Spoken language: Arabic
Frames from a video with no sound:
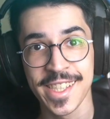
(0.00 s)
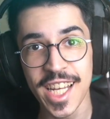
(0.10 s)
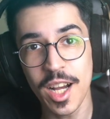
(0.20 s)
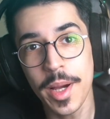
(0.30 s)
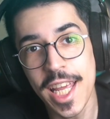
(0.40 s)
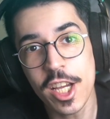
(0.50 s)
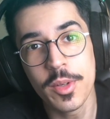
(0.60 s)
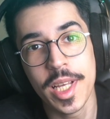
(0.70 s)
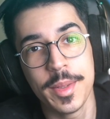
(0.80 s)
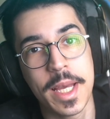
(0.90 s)
السلام عليكم
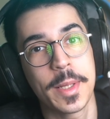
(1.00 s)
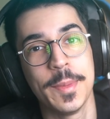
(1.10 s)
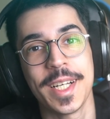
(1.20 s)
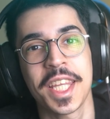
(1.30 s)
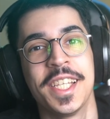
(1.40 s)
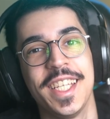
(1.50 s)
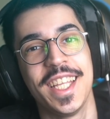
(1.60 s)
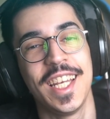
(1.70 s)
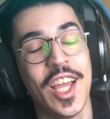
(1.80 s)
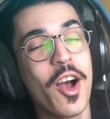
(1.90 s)
اليوم جاي لكم مقطع جديد
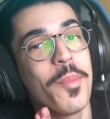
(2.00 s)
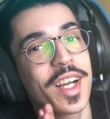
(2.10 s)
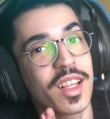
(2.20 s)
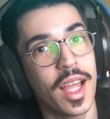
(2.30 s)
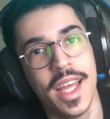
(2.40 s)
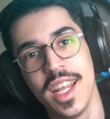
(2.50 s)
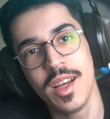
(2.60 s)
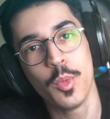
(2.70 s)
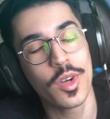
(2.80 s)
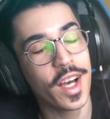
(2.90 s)
اليوم مقطعنا
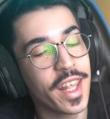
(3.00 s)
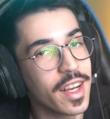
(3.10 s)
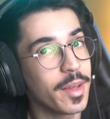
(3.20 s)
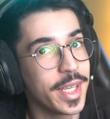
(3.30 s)
مقارنه بين